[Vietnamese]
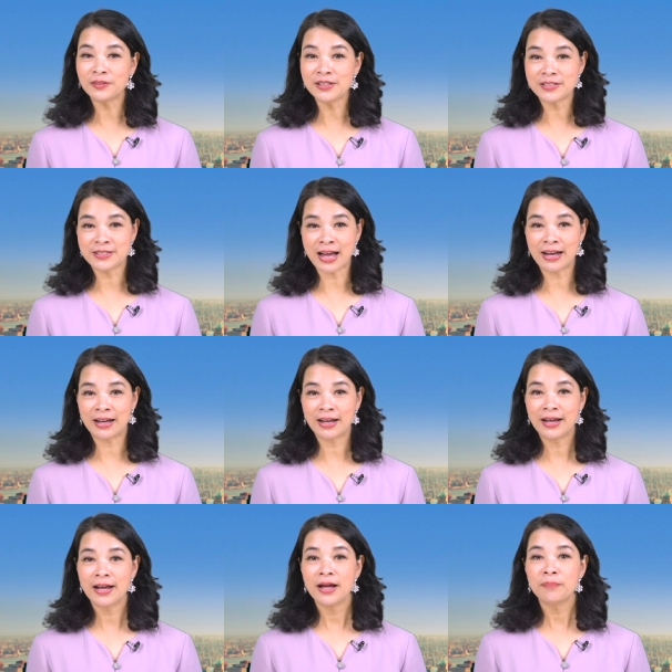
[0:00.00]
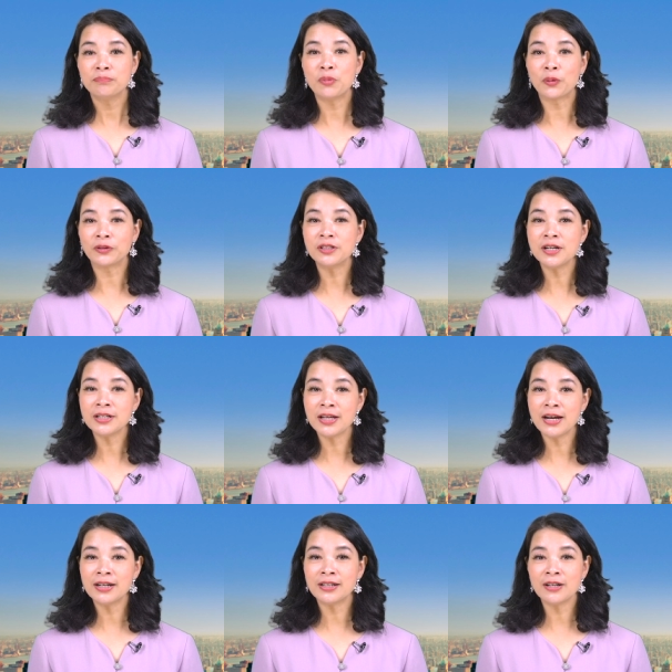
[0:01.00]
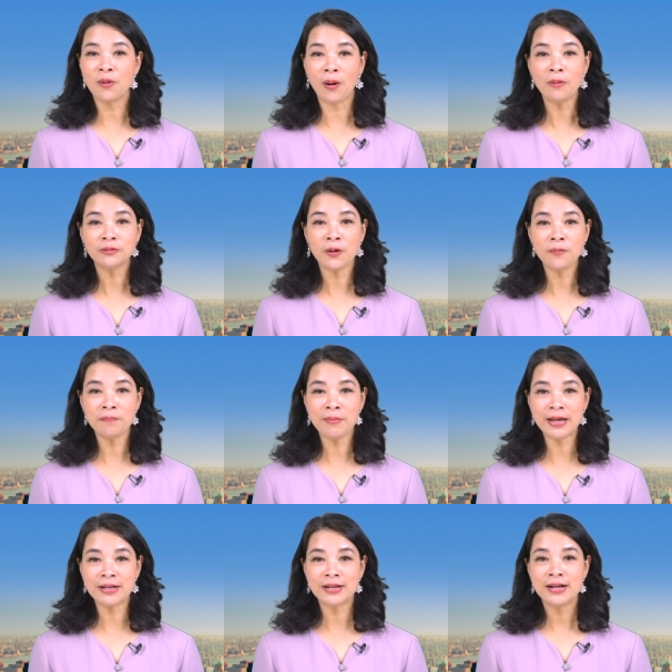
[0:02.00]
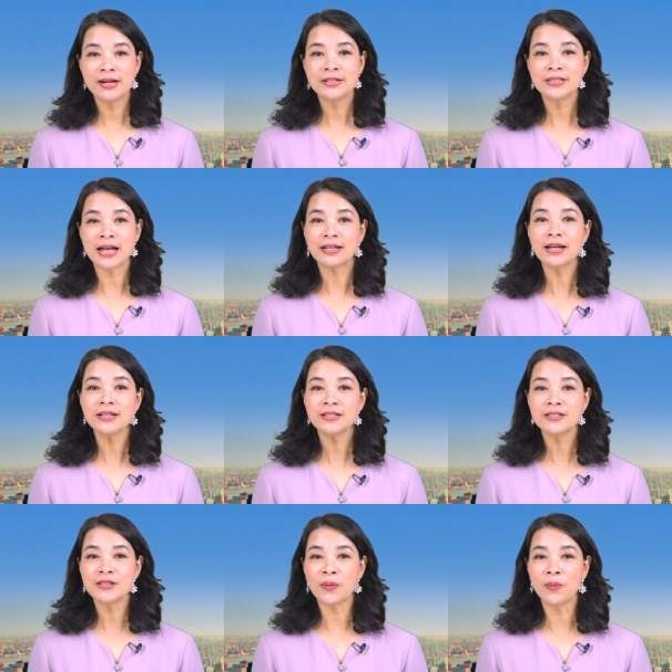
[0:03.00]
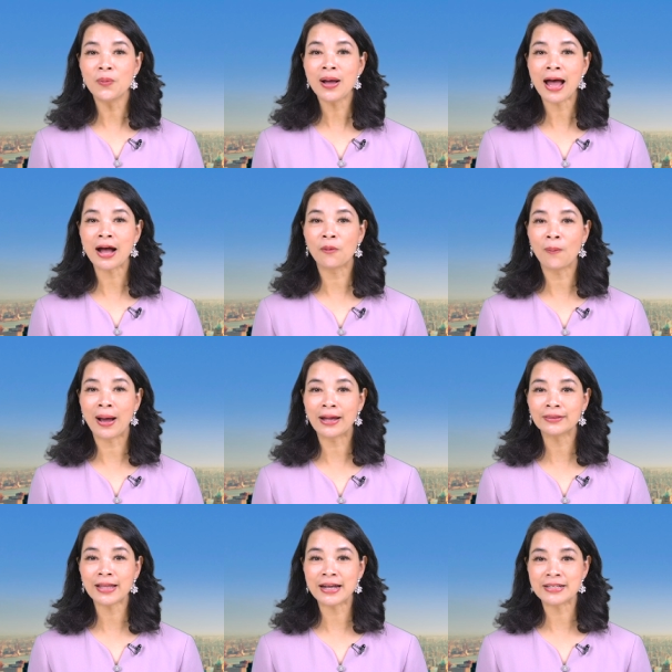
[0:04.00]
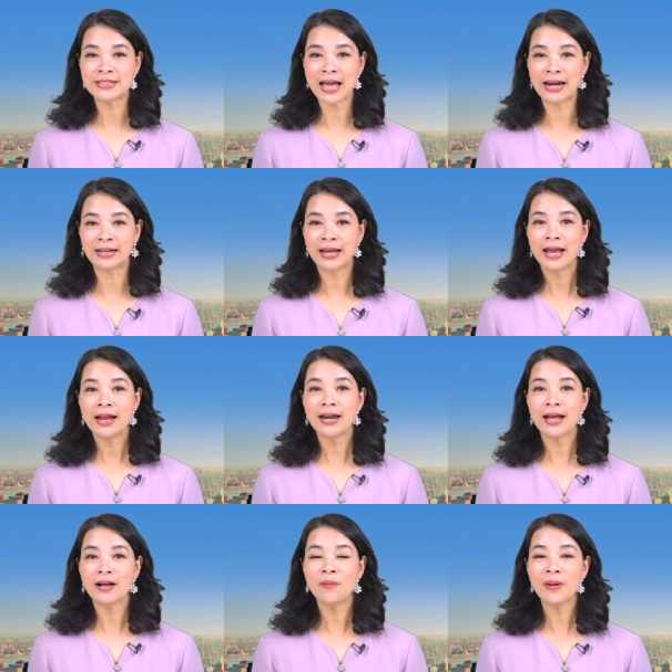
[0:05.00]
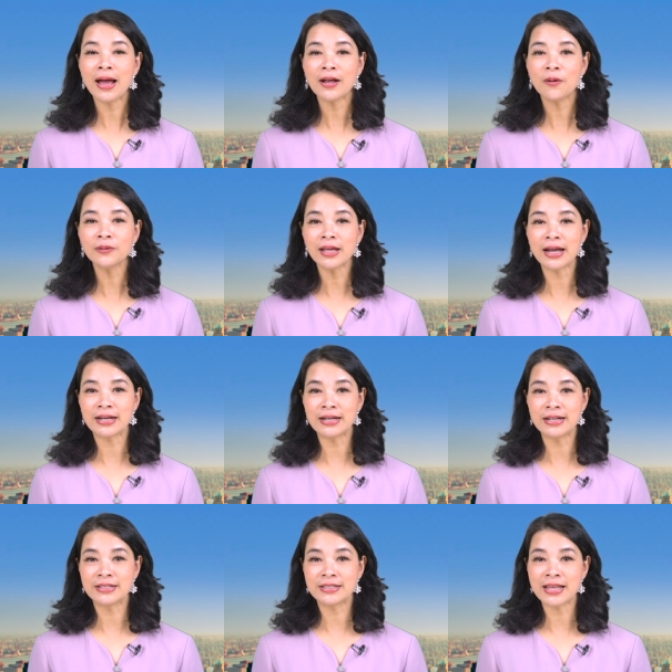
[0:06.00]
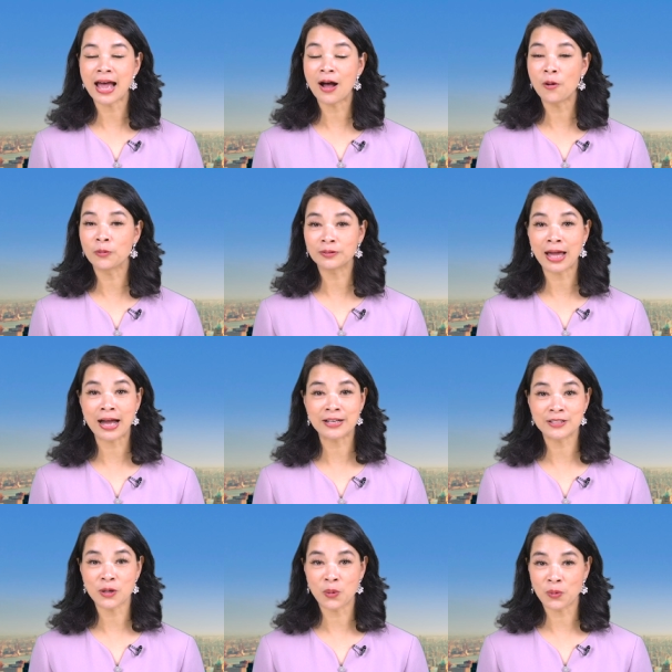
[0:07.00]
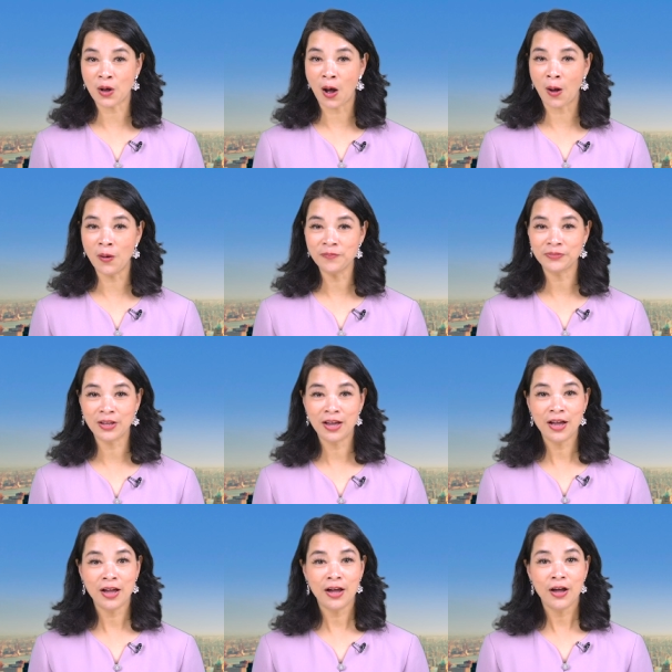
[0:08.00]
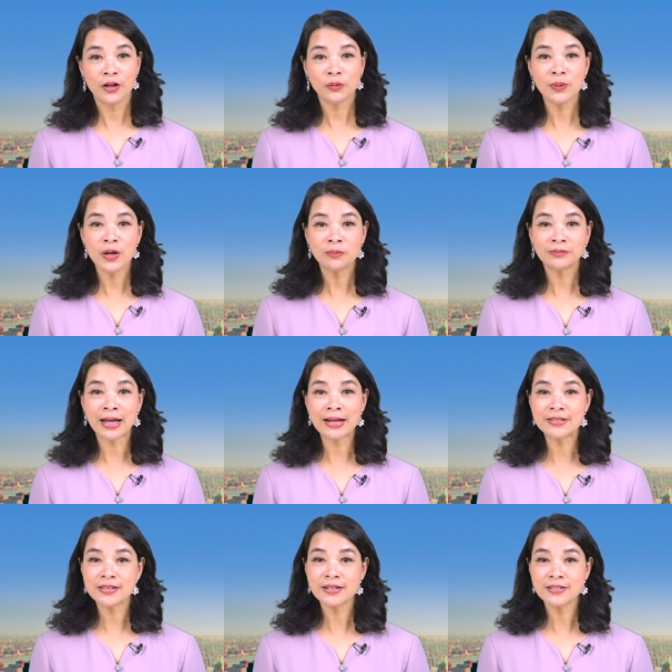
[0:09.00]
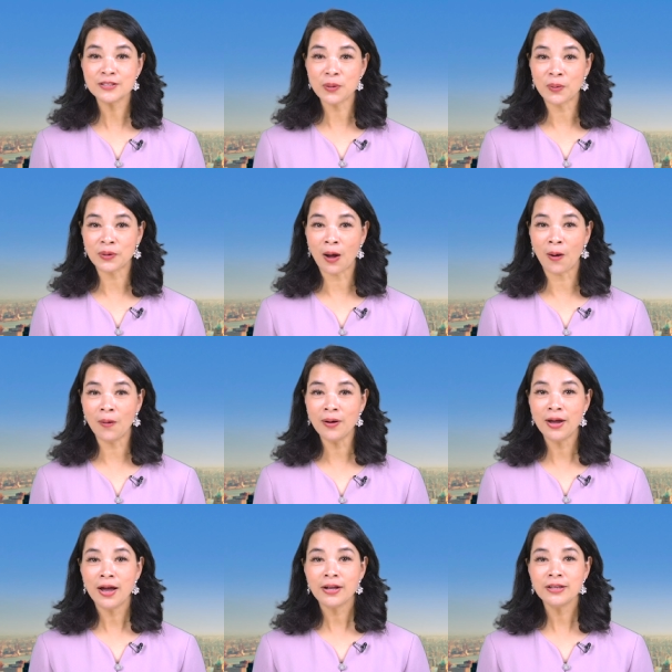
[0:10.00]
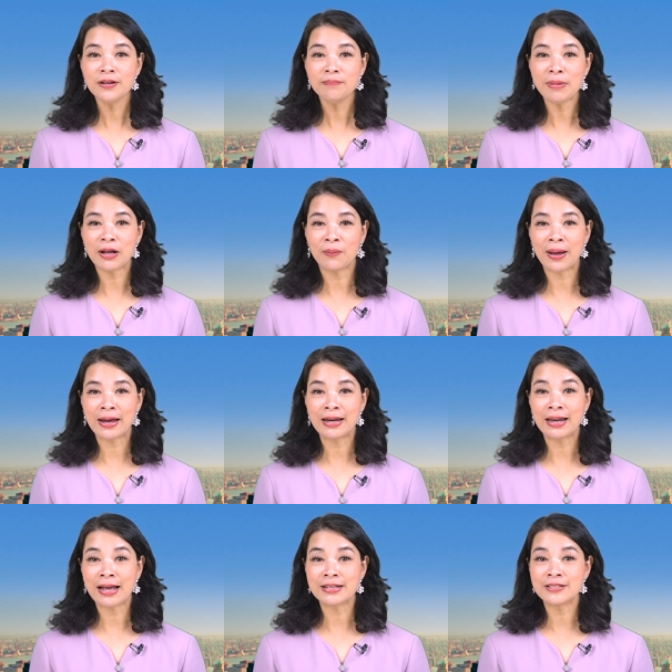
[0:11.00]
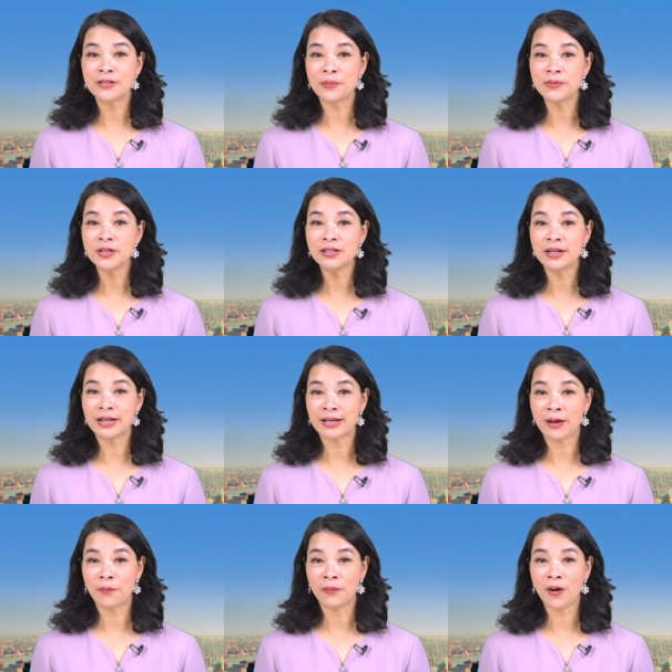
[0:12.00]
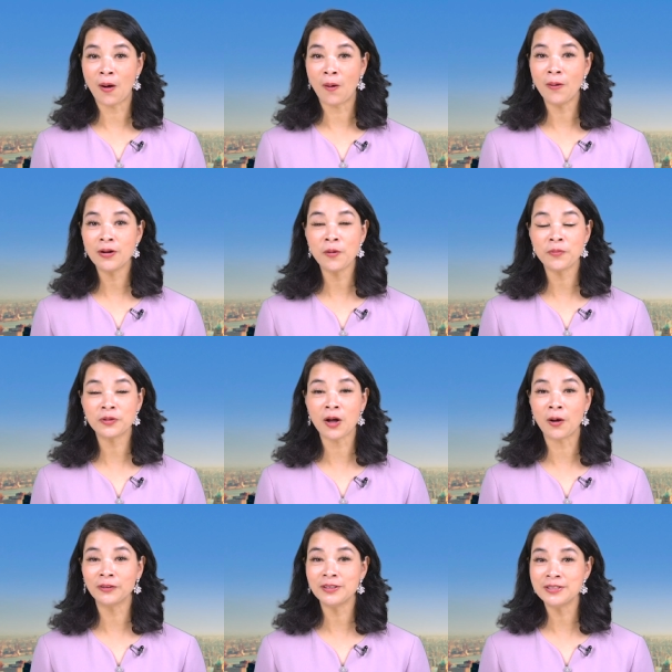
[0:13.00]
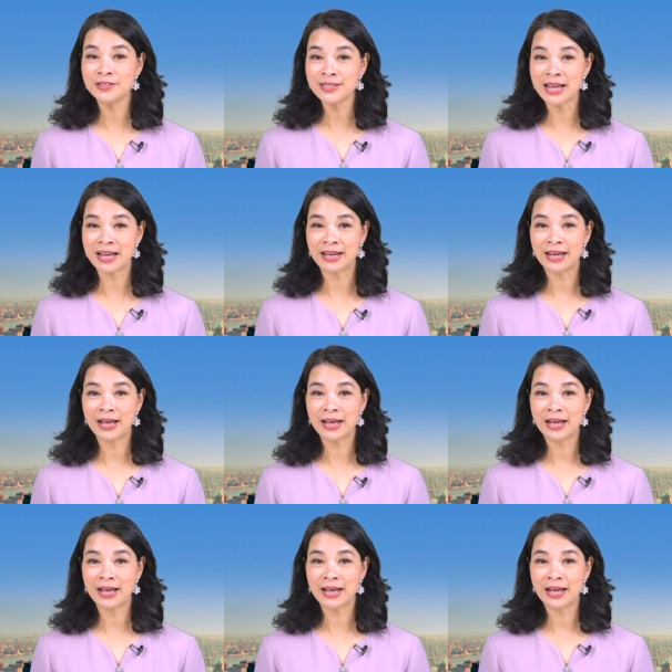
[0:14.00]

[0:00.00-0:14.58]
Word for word: tử rằng, một thương nhân đầu óc thông minh sẽ cất giấu hàng hóa tài sản để không ai có thể nhìn ra ông ta giàu có. Tuy ông ta rất giàu có, nhưng bề ngoài lại giống như người nghèo khó không có thứ gì.